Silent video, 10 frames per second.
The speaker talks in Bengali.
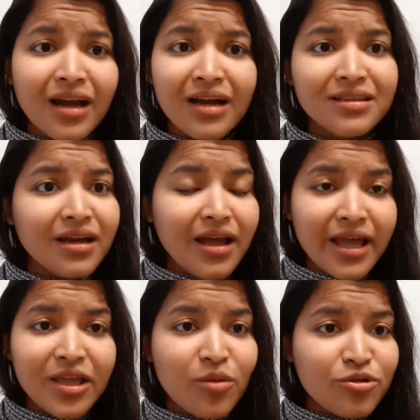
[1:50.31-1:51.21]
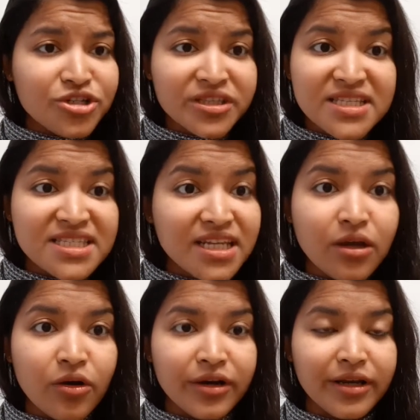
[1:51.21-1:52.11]
আর তারা একে অপরের সাথে স্টিক
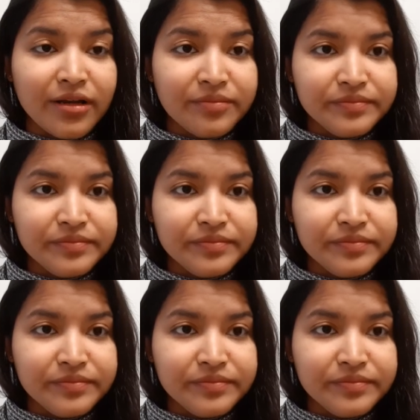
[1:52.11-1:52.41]
করে না